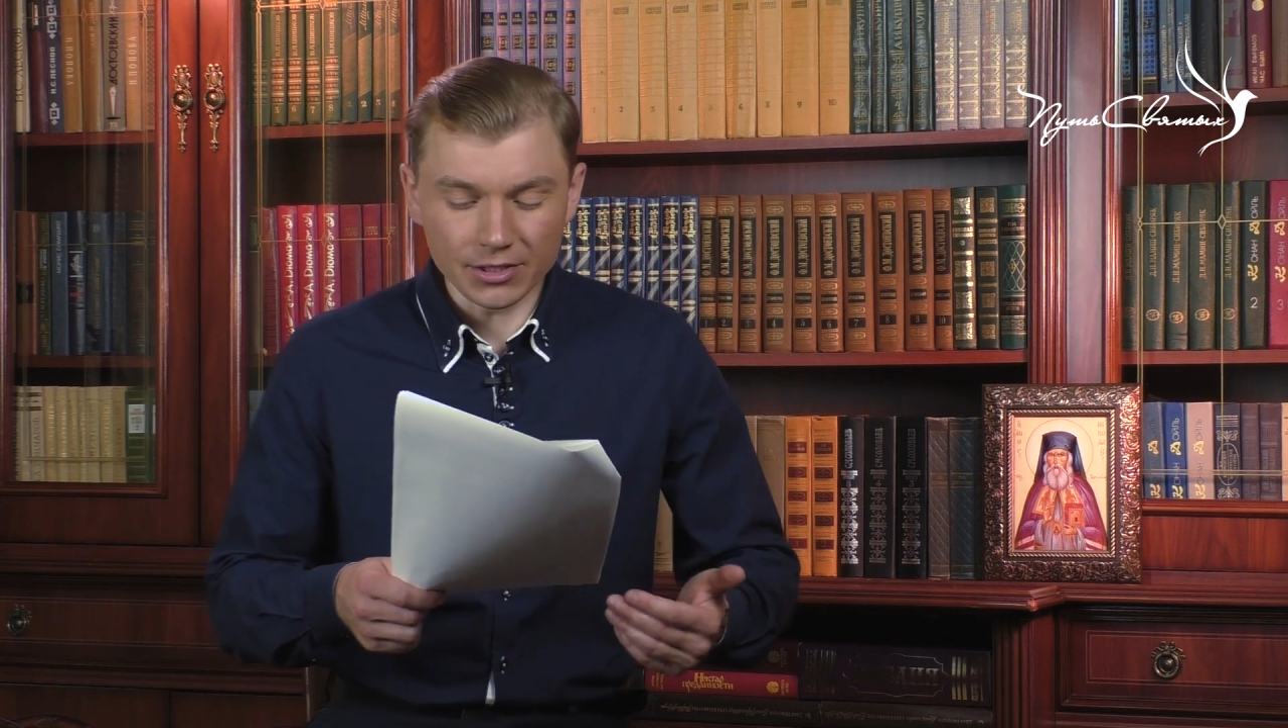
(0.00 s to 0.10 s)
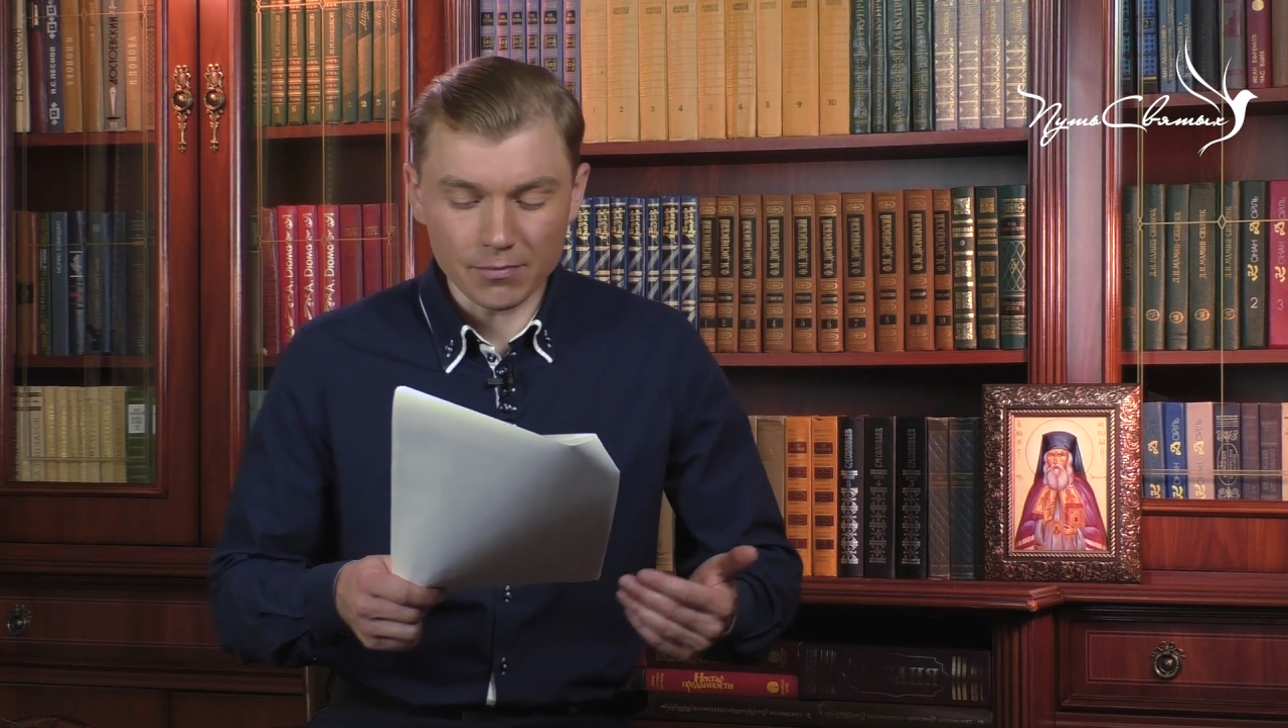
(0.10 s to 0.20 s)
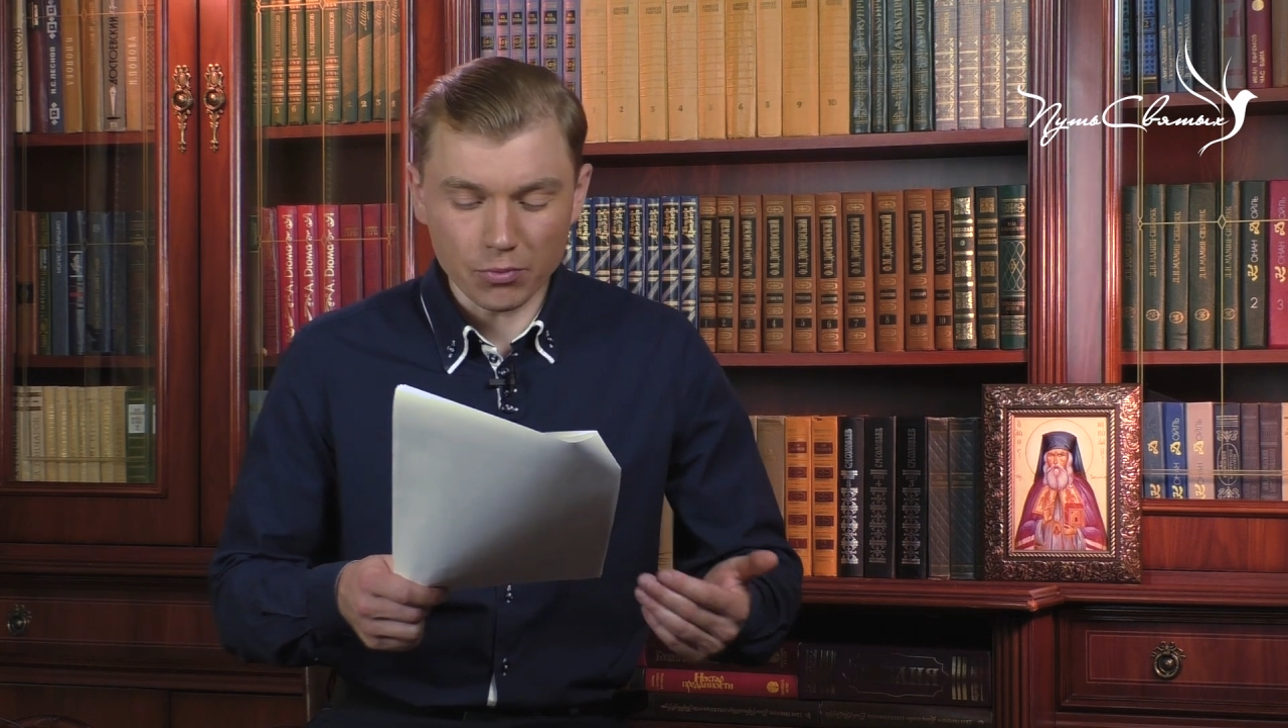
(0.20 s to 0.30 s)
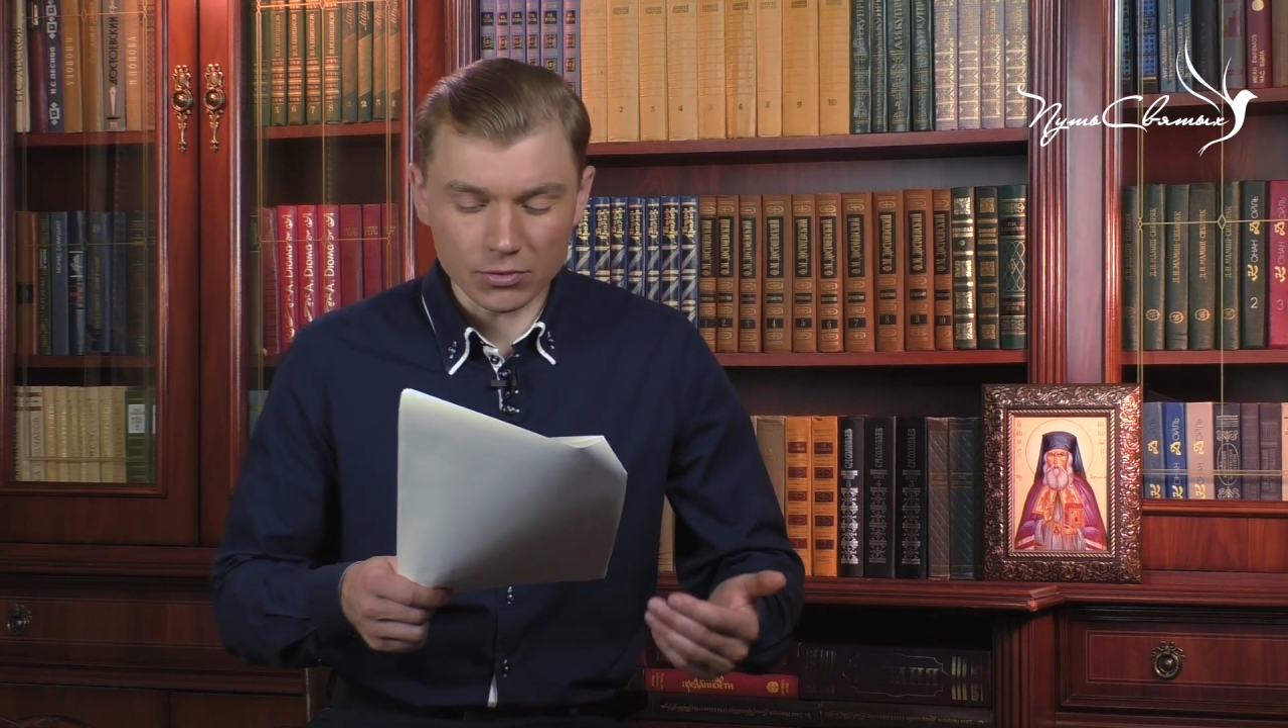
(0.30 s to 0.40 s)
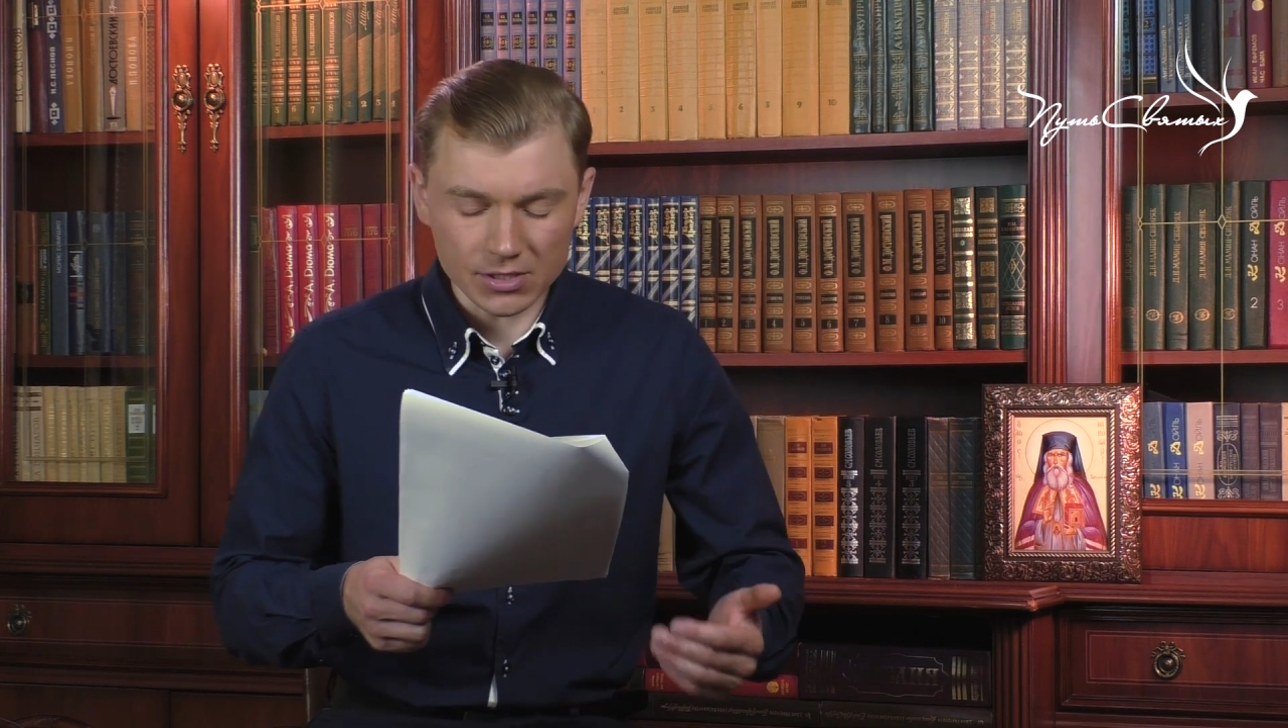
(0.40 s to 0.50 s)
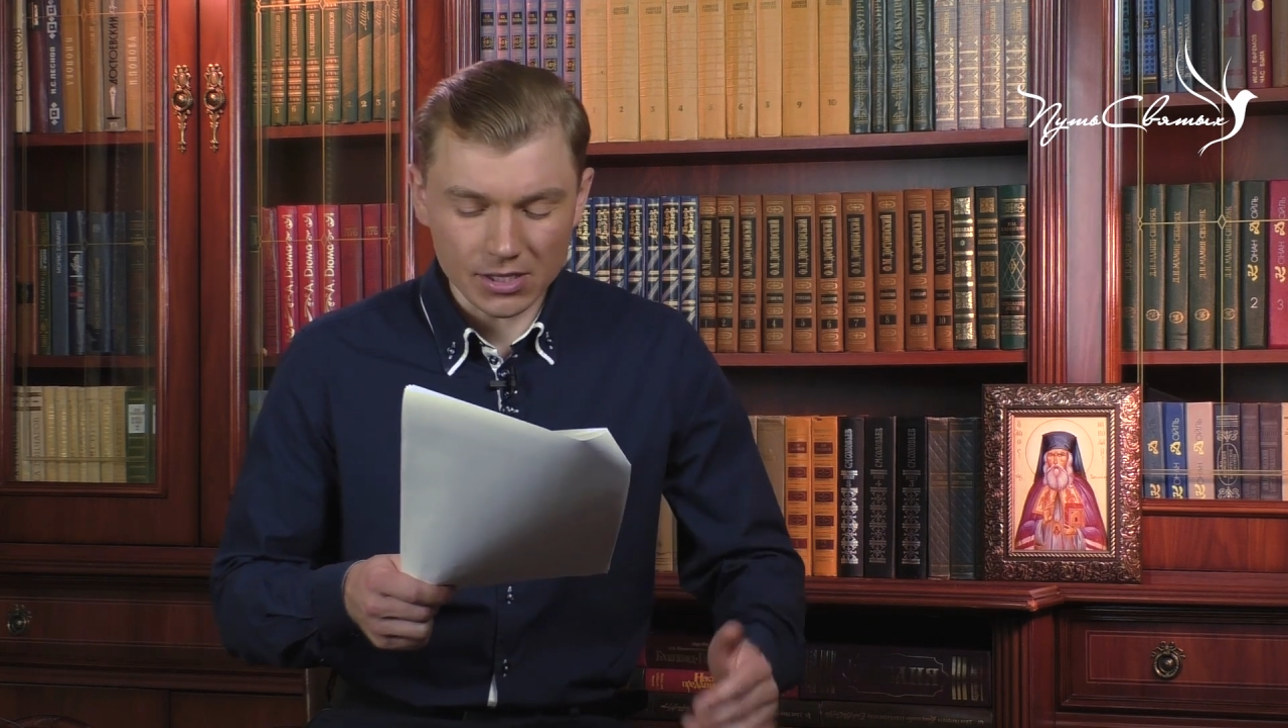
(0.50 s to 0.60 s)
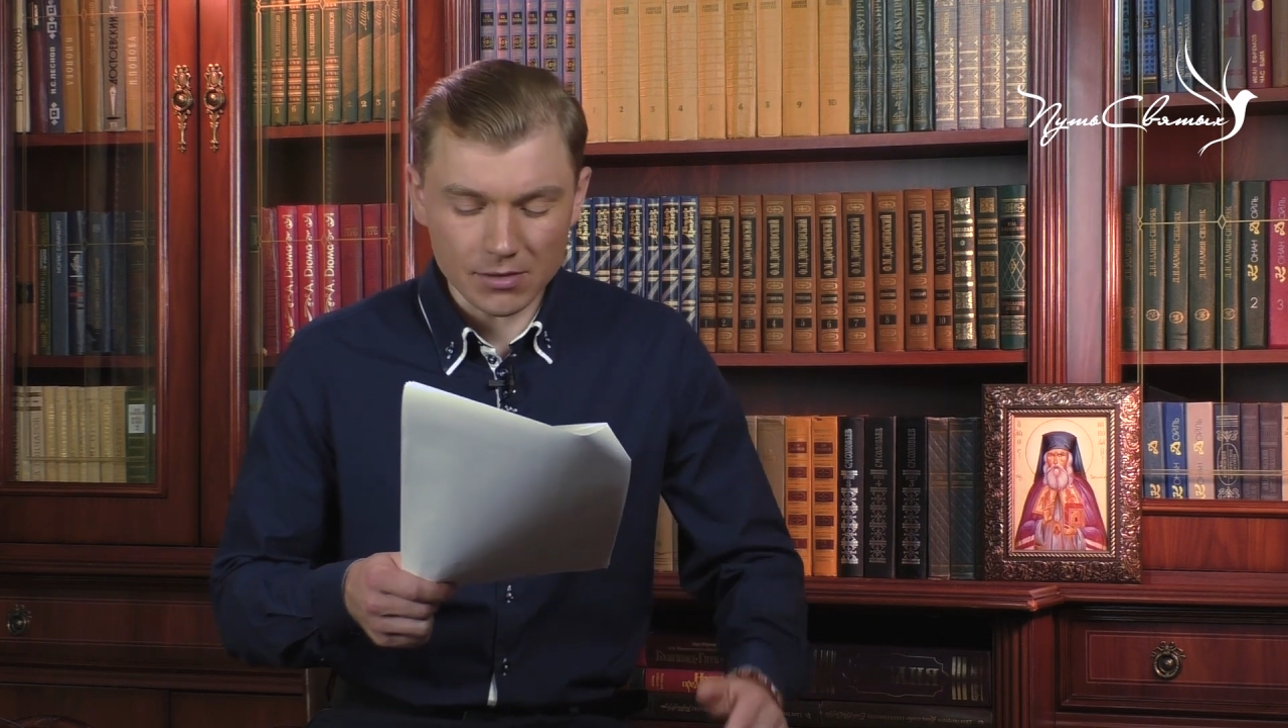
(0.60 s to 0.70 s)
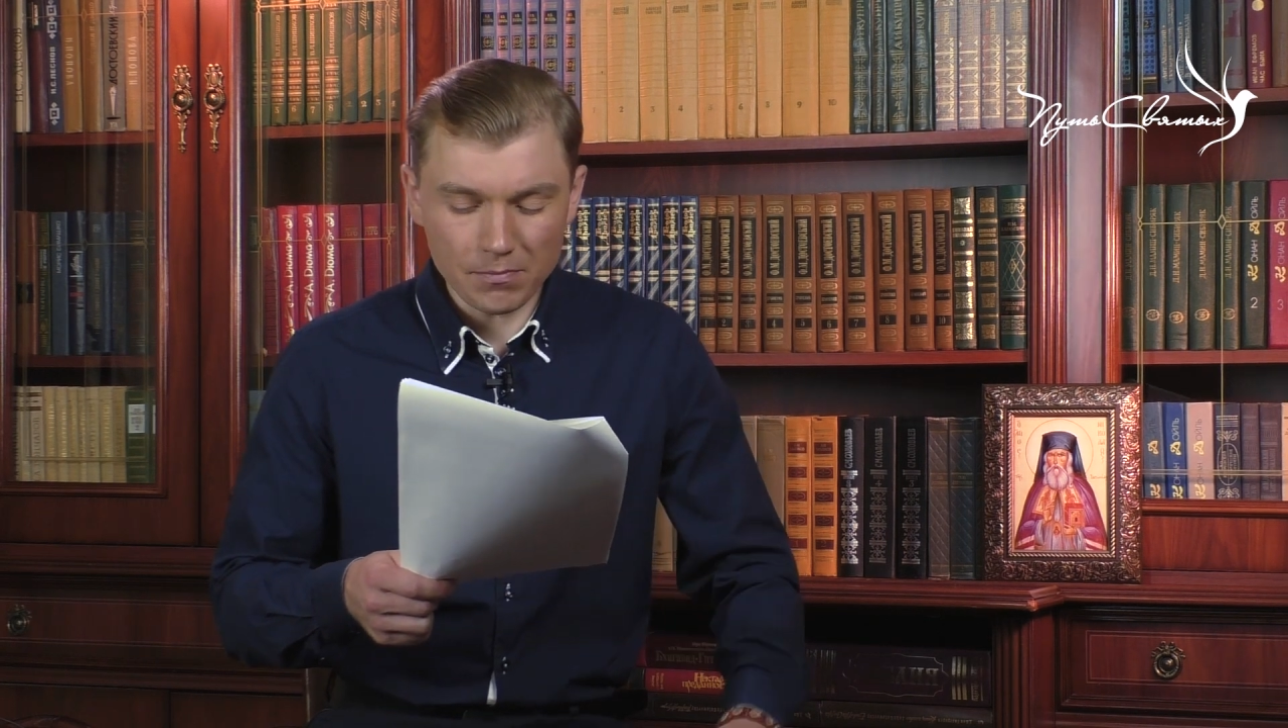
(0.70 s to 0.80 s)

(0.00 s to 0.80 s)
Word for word: Японской